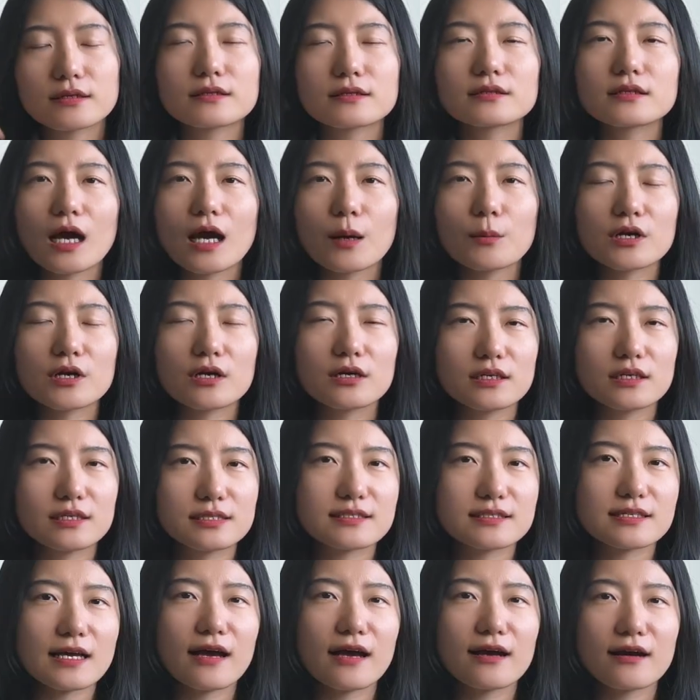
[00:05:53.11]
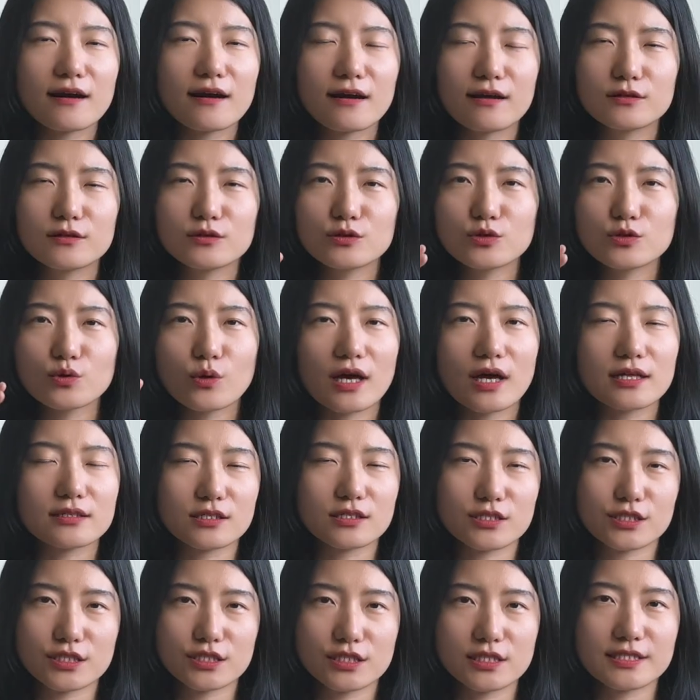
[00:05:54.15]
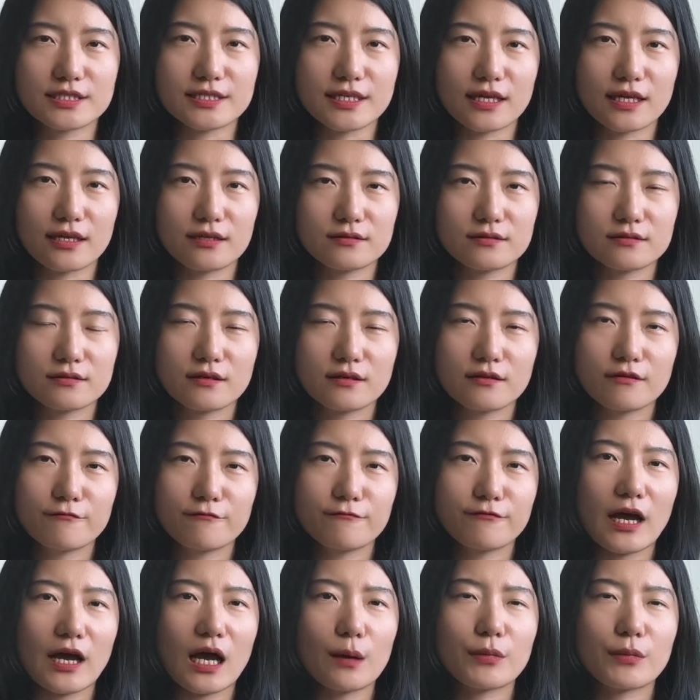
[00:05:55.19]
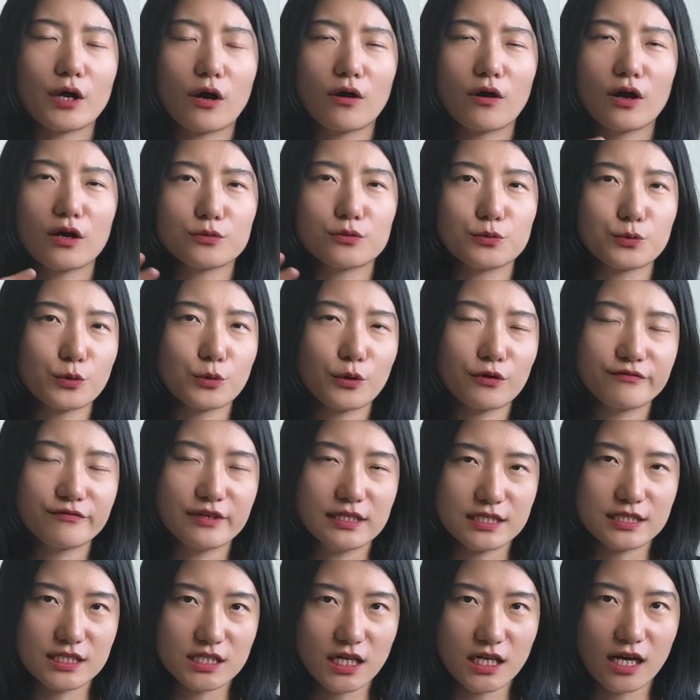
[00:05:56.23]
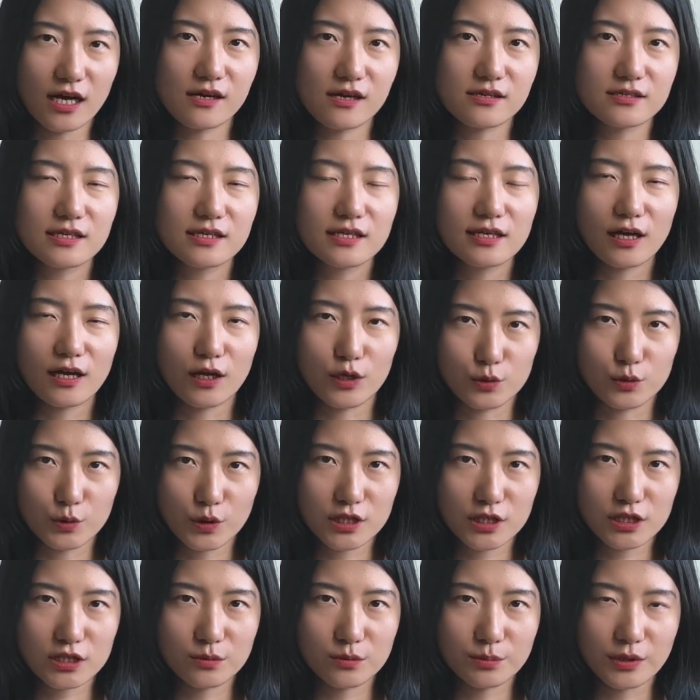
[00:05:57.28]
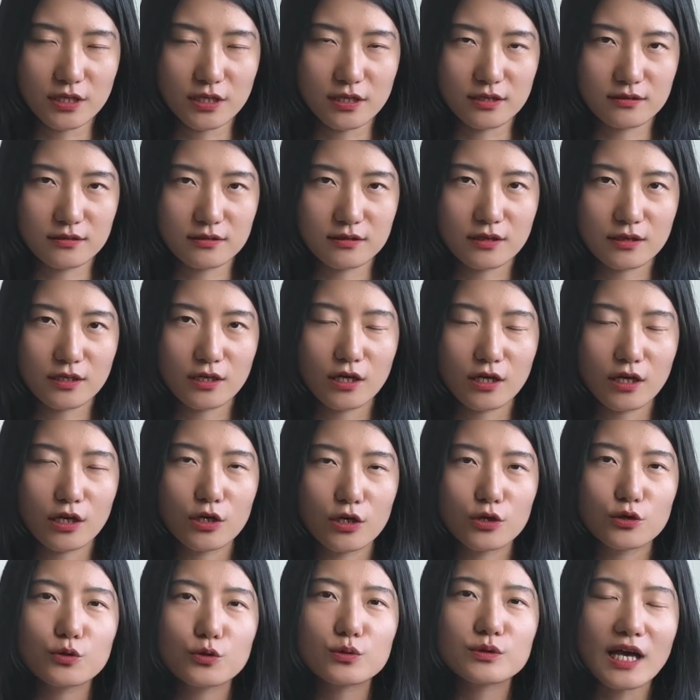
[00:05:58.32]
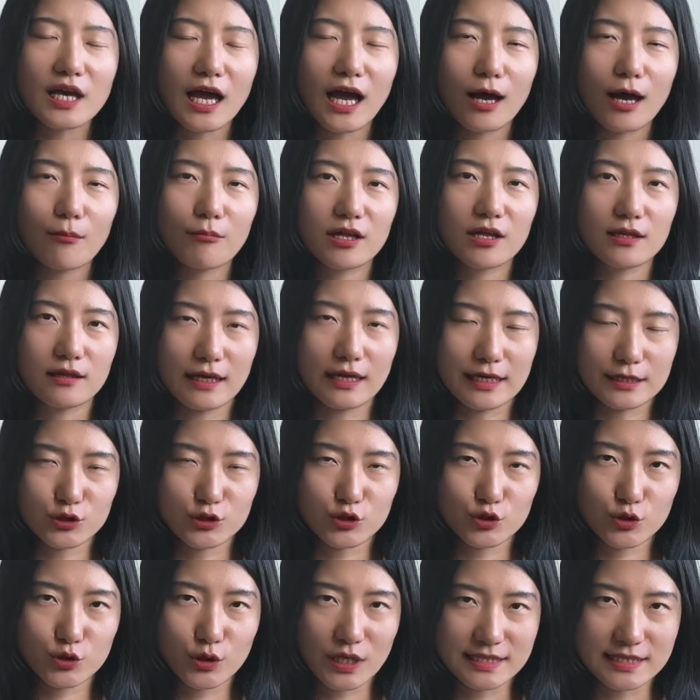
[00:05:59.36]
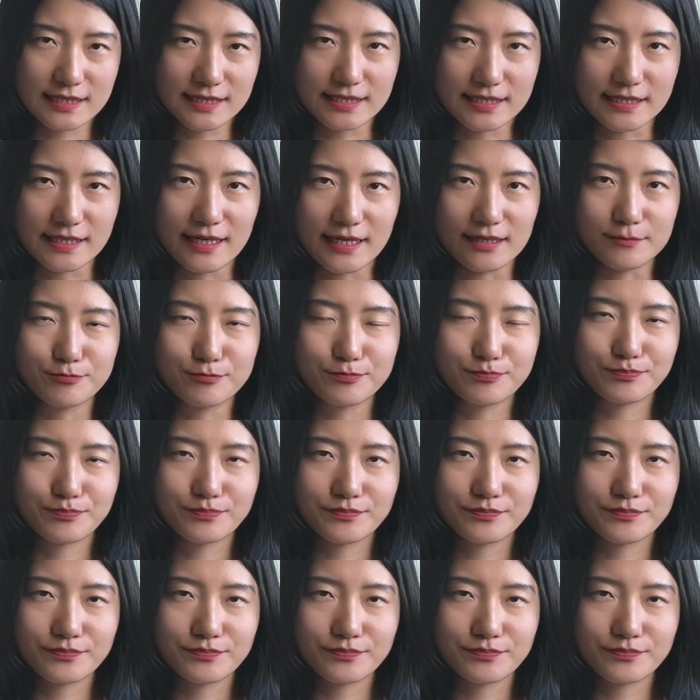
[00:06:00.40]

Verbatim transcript: 他们可以在很短的时间。发表很多文章、很多视频，用它们来赚钱，